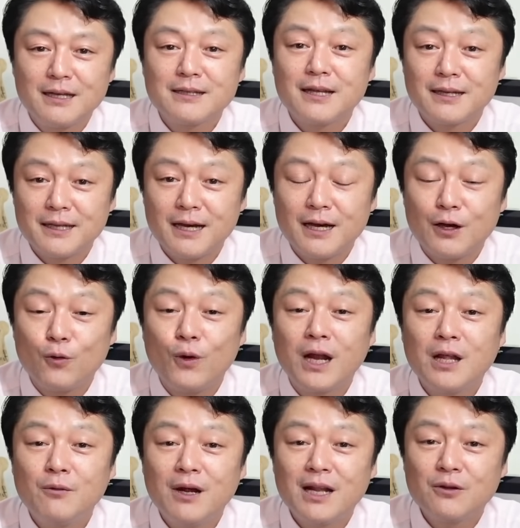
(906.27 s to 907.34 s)
ただ
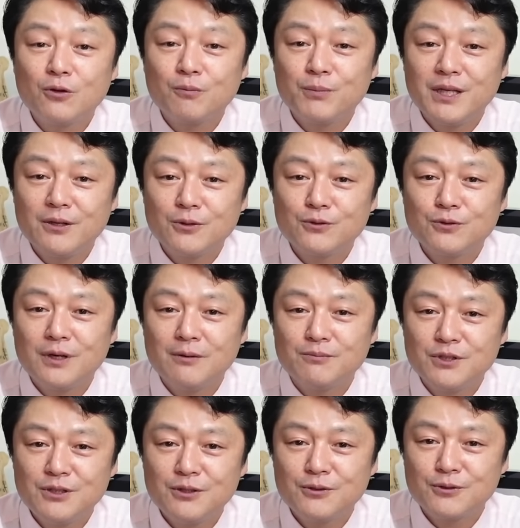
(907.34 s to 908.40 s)
我々の微力は
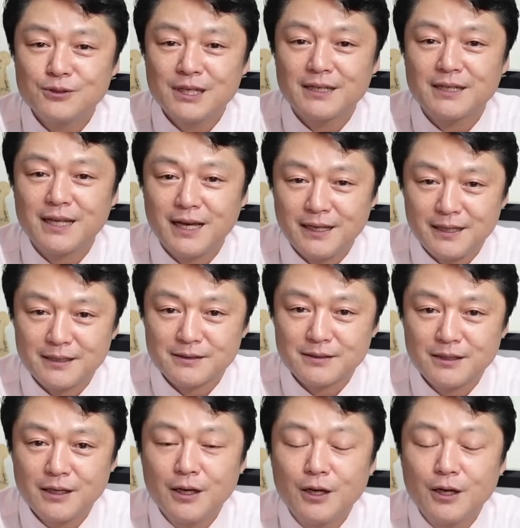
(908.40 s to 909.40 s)
無力じゃないんです。